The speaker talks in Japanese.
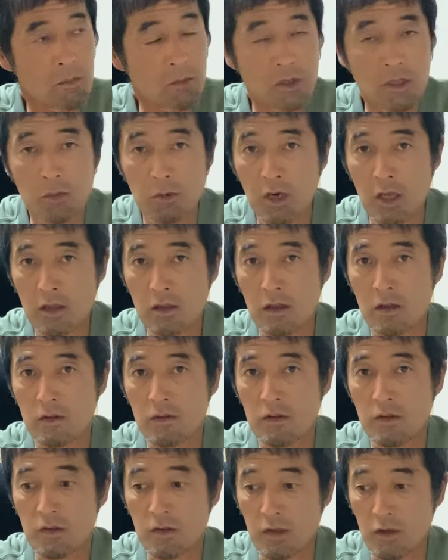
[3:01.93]
見てもらったん
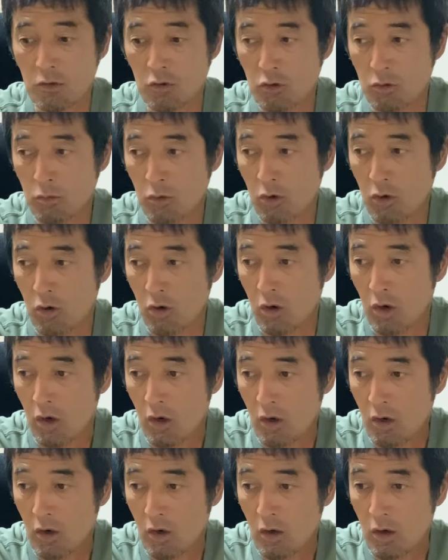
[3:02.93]
ですけれども、
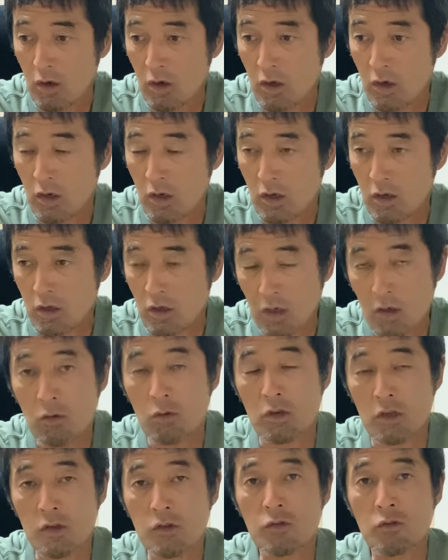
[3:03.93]
結
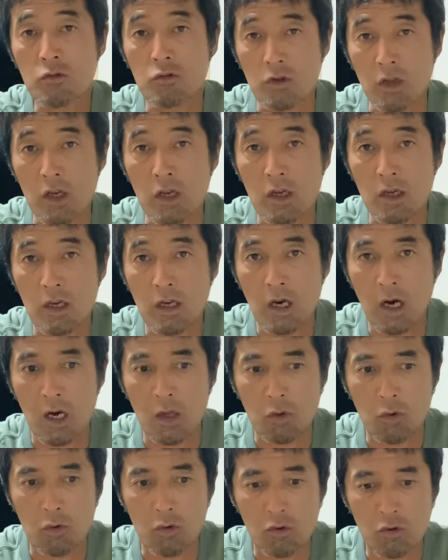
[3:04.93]
構きつくね、
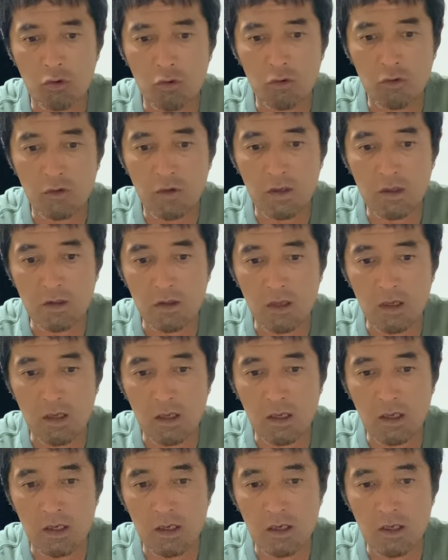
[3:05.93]
あの、強選
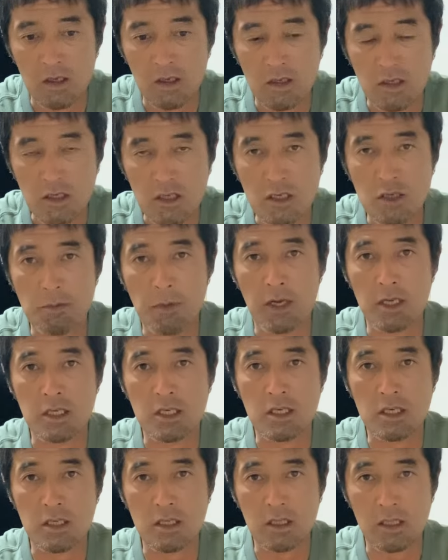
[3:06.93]
定しま
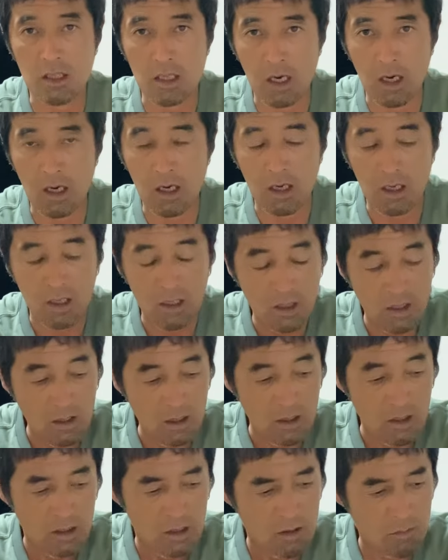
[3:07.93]
した。
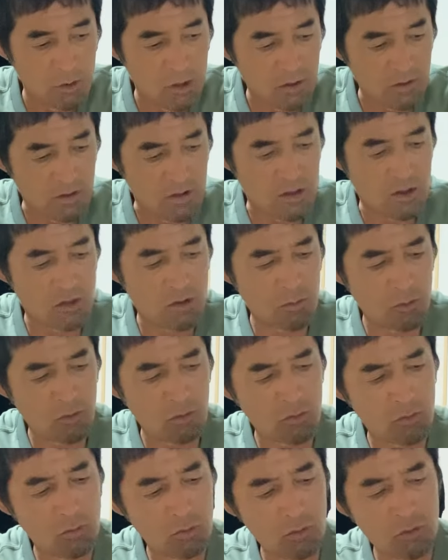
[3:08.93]
皆さん質
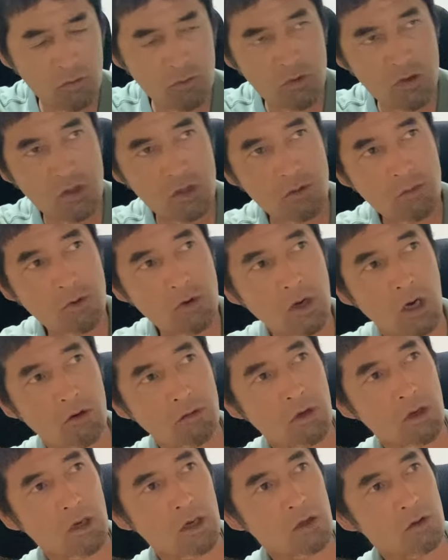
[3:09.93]
問、どういう質問がある
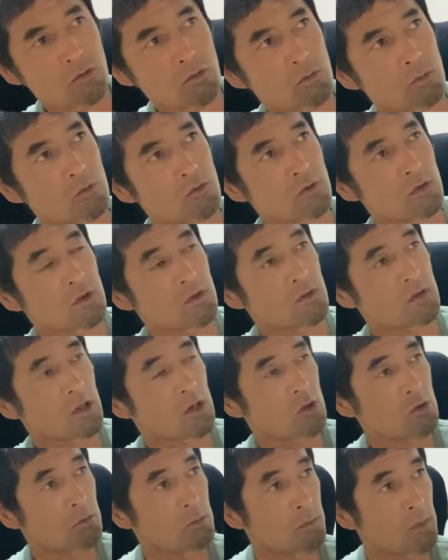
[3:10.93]
かなと思うんですけ
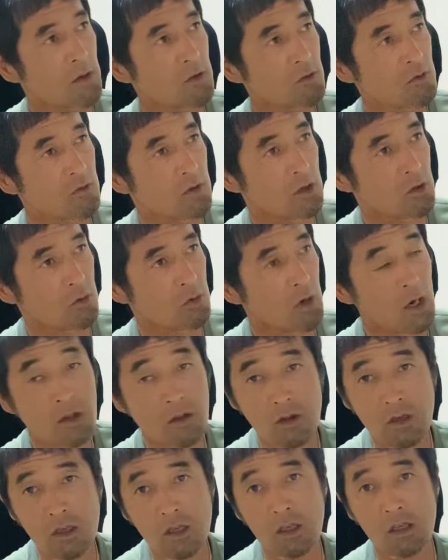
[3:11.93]
れども、まずあの、あん
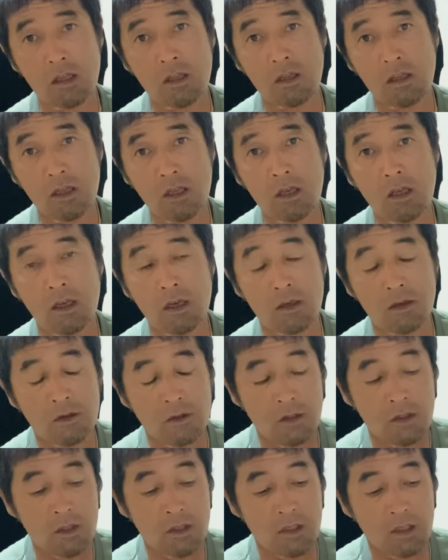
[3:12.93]
だけ切って、
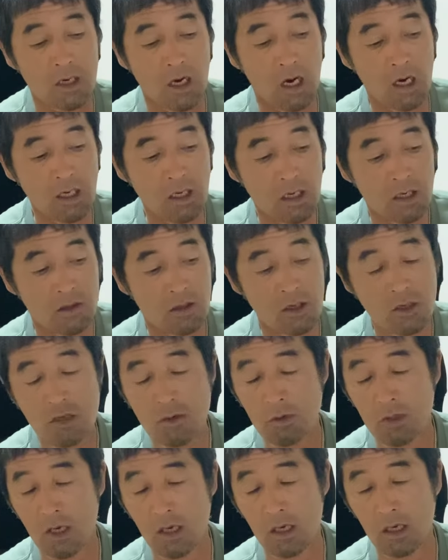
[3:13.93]
花は大丈
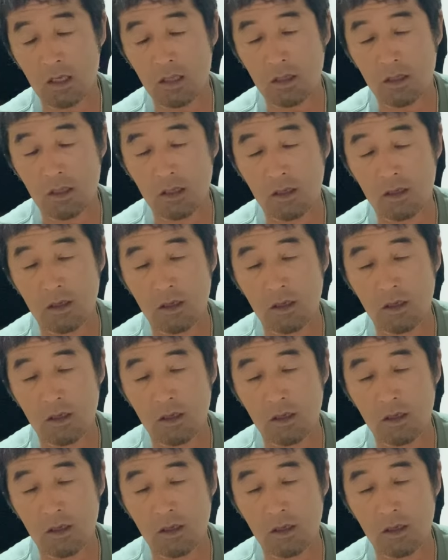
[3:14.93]
夫なんかって。